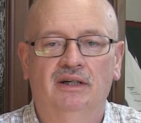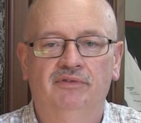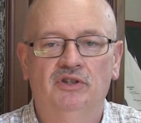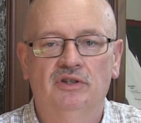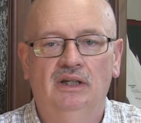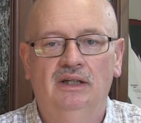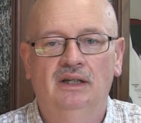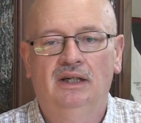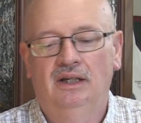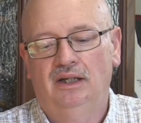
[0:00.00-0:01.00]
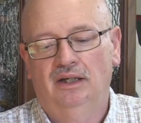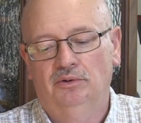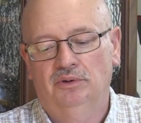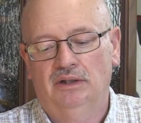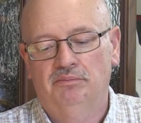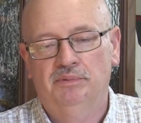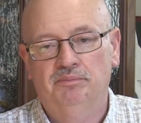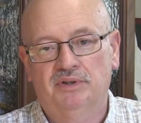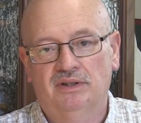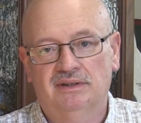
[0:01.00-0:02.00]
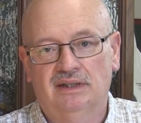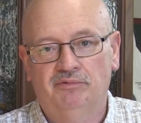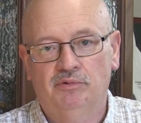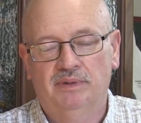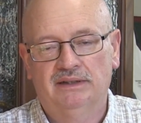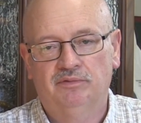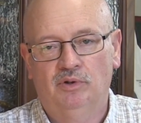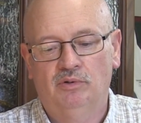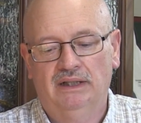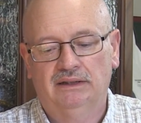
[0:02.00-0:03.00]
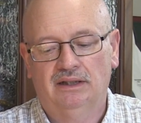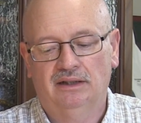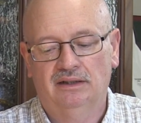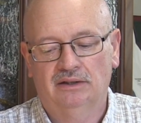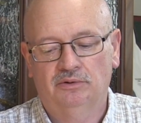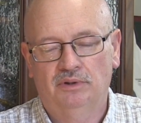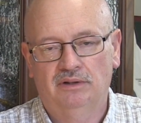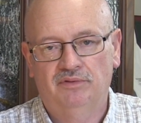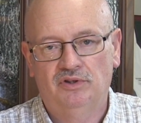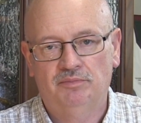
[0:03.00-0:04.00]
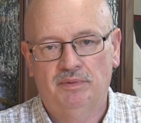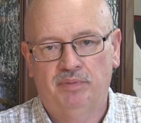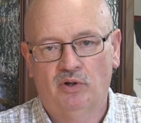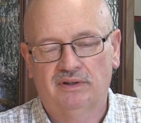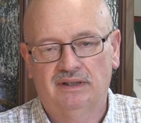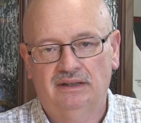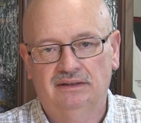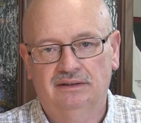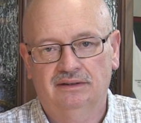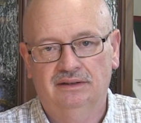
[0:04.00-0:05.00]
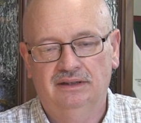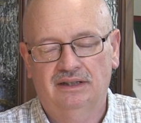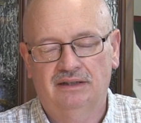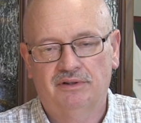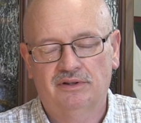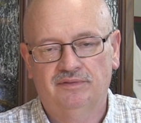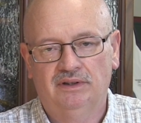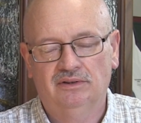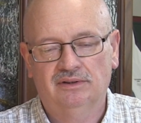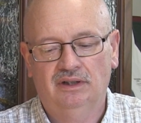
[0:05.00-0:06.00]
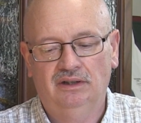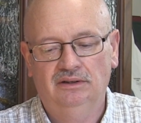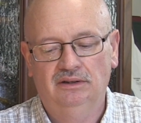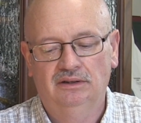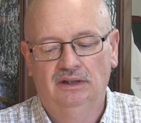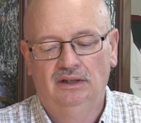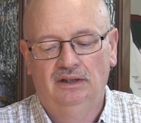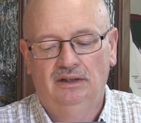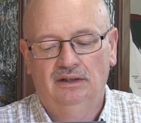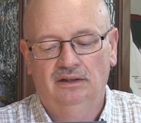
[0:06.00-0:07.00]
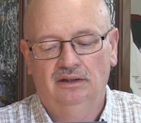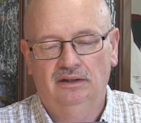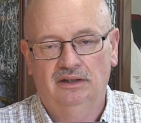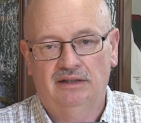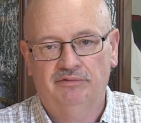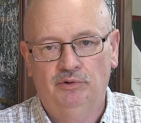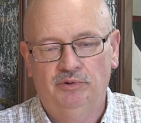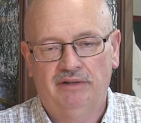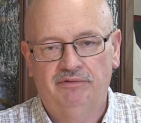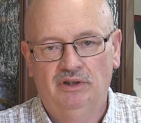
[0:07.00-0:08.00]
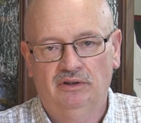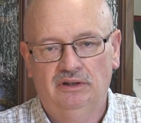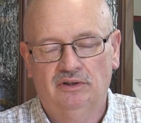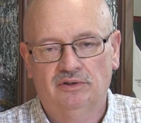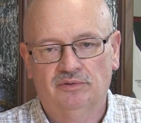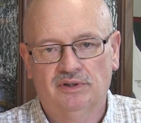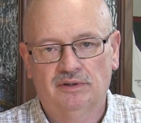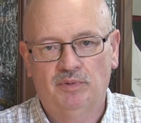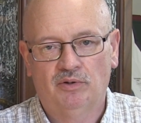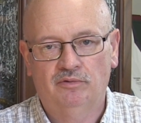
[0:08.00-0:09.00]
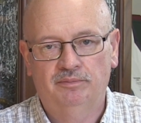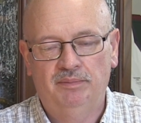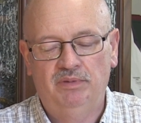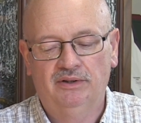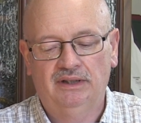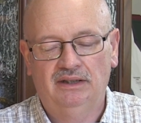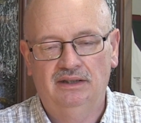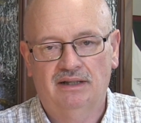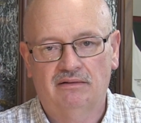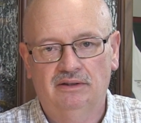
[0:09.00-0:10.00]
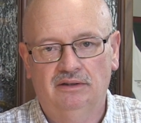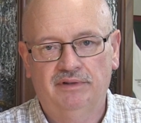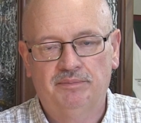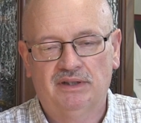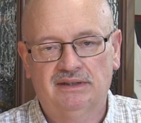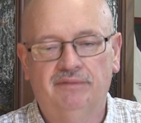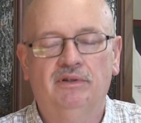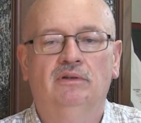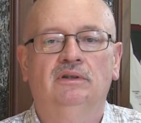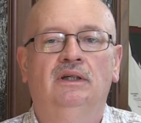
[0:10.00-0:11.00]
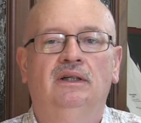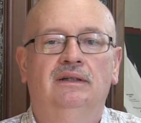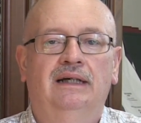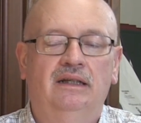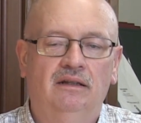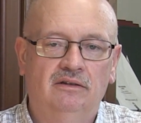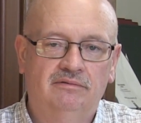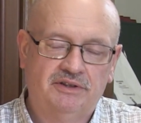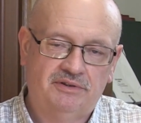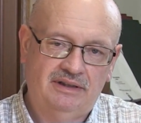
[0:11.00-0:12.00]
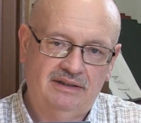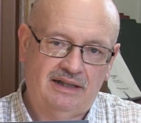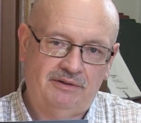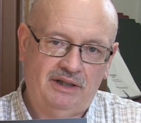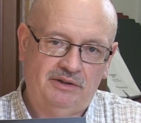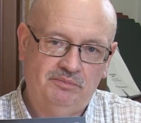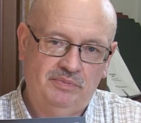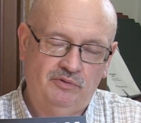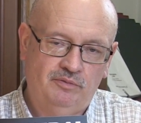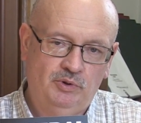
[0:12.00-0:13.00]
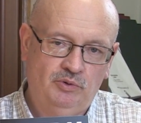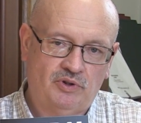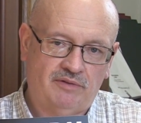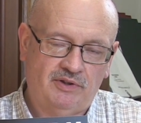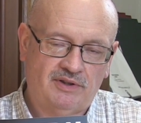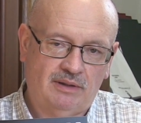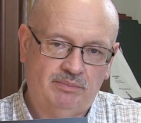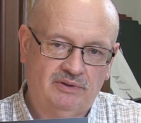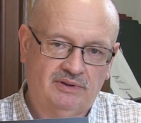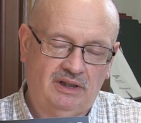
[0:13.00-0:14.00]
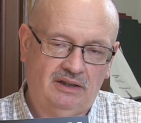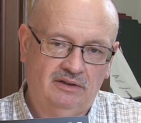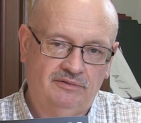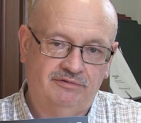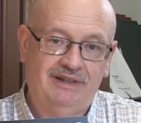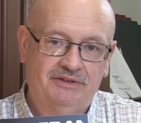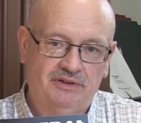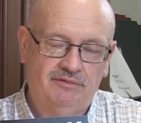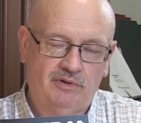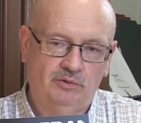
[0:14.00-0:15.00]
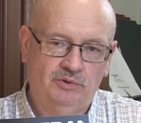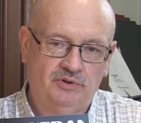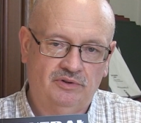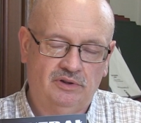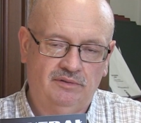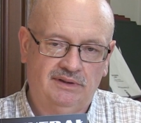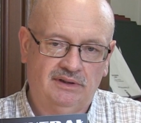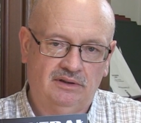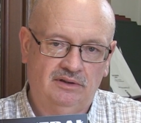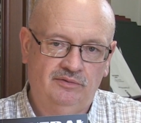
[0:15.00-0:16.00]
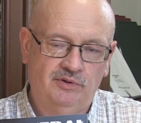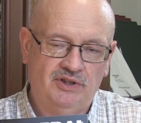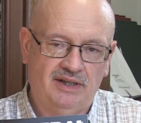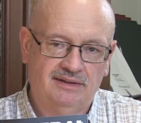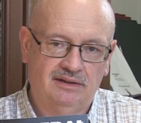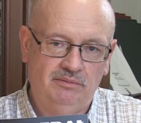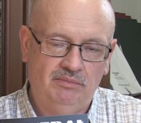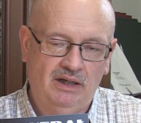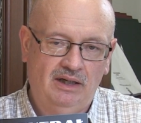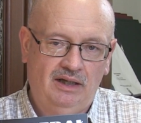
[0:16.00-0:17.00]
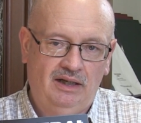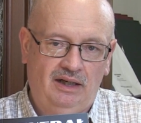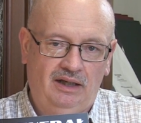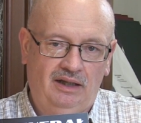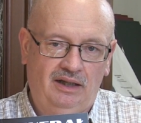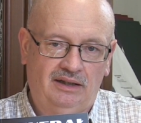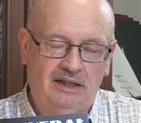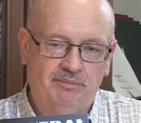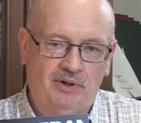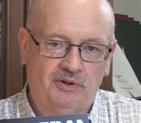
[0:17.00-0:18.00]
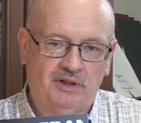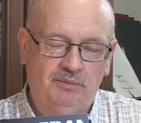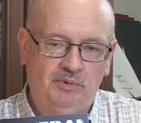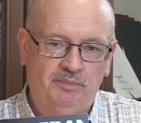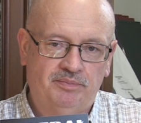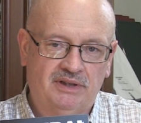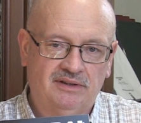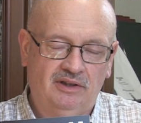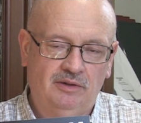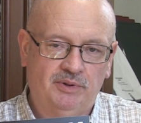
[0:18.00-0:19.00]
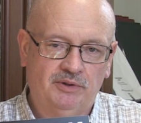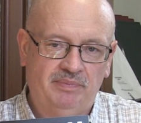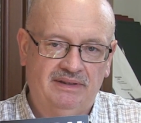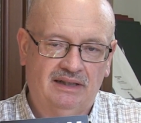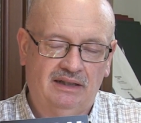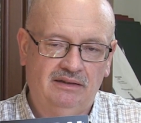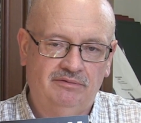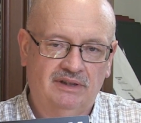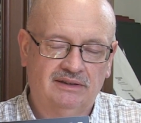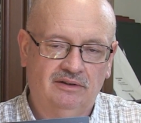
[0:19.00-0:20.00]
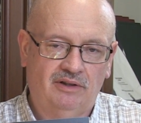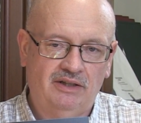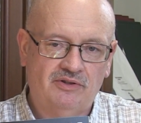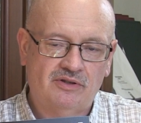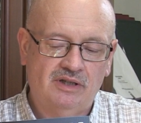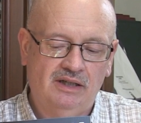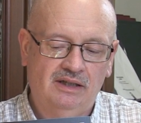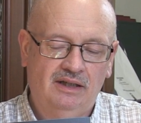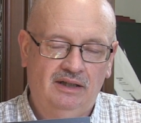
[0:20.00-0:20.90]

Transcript: graficznej. Tutaj bym przedstawił Państwu okładkę, na której widzimy portret e, generała Rozwadowskiego, niedawno ujawniony. To są ze zbiorów Biblioteki Narodowej. Przedstawia on takiego właśnie generała, jakim był w mundurze Wojska Polskiego właśnie w roku 1920. Y, ten portret był przez niego podpisany własnoręcznie.